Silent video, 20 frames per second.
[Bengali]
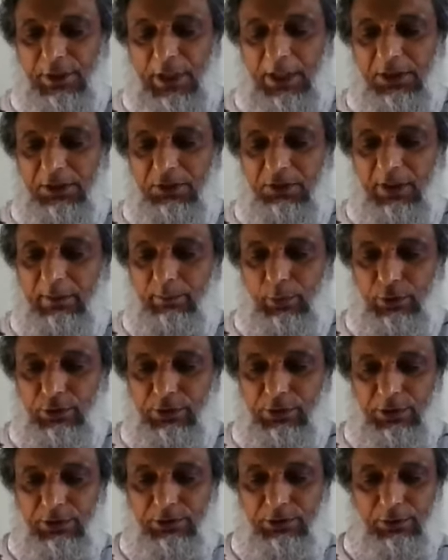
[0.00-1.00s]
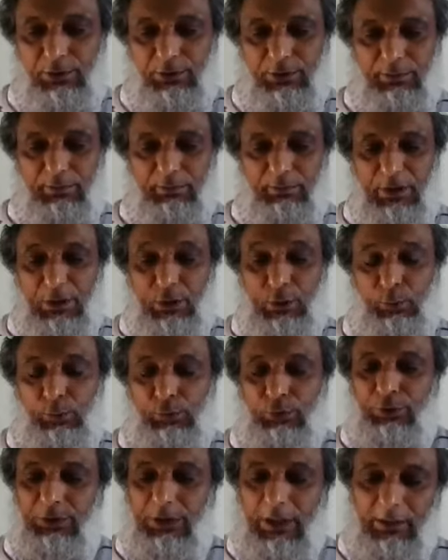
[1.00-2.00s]
চারিত্রিক বৈশিষ্ট্য
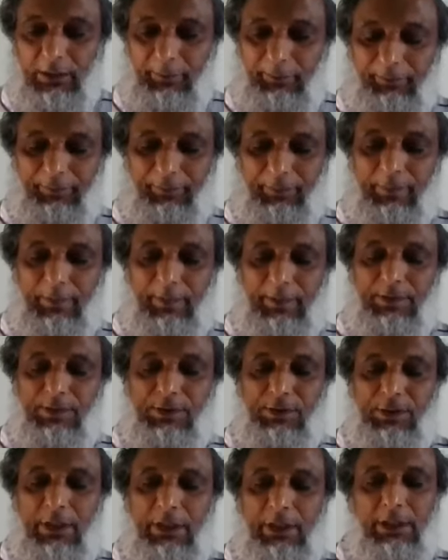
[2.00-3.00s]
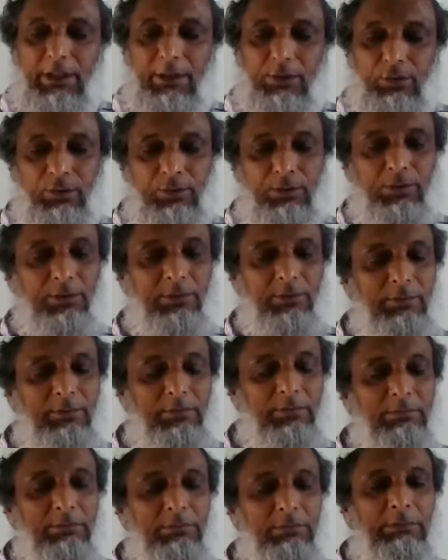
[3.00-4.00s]
বিশুদ্ধতা সেটা কিন্তু
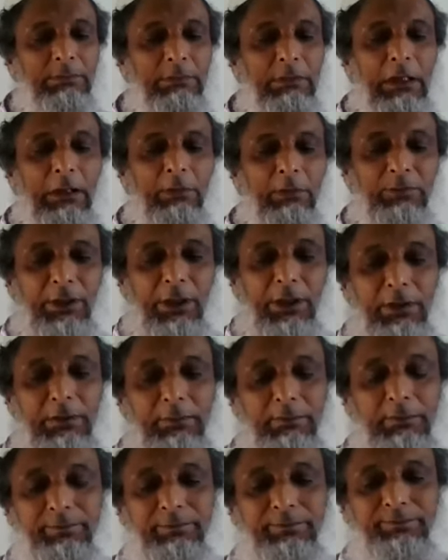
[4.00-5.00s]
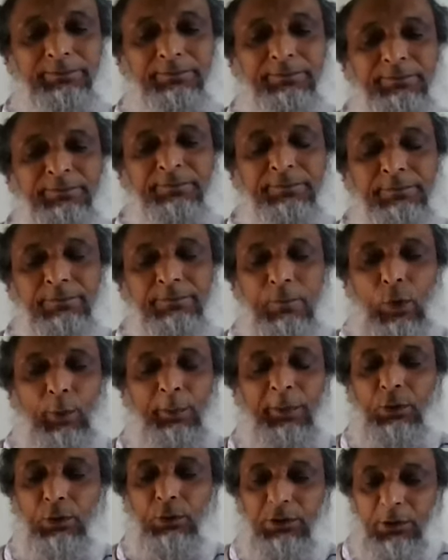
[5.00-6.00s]
আমরা
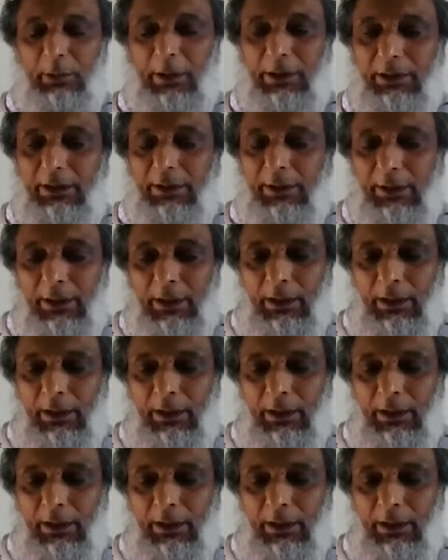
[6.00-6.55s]
কপি করতে পারি